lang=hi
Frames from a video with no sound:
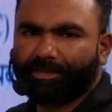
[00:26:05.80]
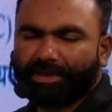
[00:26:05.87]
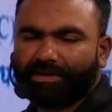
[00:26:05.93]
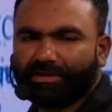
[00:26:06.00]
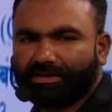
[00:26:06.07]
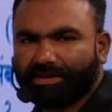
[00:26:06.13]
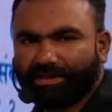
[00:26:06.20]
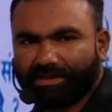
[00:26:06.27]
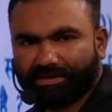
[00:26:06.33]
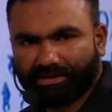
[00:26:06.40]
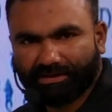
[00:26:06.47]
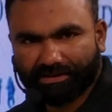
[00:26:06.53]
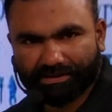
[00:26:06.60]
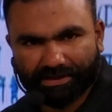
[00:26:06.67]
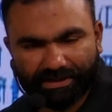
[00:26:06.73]
पे एक, एक
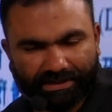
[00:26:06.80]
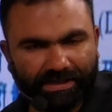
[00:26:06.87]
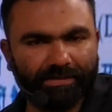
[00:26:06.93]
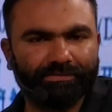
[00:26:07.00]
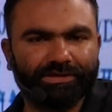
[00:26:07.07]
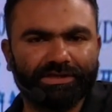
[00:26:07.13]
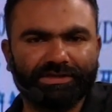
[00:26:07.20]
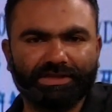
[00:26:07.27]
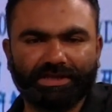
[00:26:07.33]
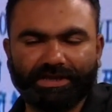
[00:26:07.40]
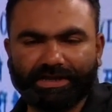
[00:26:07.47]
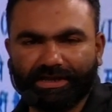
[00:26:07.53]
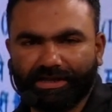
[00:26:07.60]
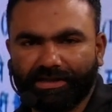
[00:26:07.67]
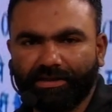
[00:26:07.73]
का नाम दे दिया
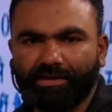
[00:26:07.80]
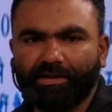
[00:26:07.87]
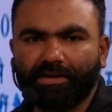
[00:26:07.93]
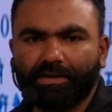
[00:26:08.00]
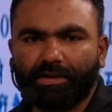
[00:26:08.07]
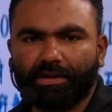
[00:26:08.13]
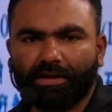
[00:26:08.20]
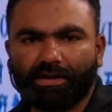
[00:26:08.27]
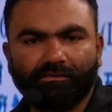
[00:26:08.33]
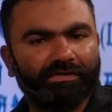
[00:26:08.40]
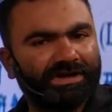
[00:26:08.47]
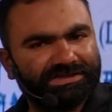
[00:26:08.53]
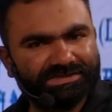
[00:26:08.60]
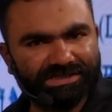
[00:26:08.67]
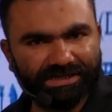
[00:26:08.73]
गया है
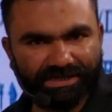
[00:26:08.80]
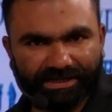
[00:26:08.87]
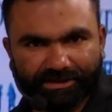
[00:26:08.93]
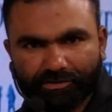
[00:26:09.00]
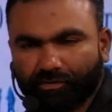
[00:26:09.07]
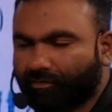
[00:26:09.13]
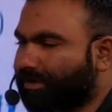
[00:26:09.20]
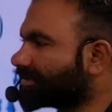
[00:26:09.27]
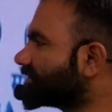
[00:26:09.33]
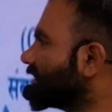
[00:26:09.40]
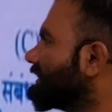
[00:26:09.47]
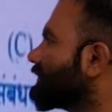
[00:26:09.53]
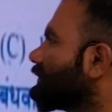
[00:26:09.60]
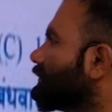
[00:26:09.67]
वात्सल्य तो वात्सल्य को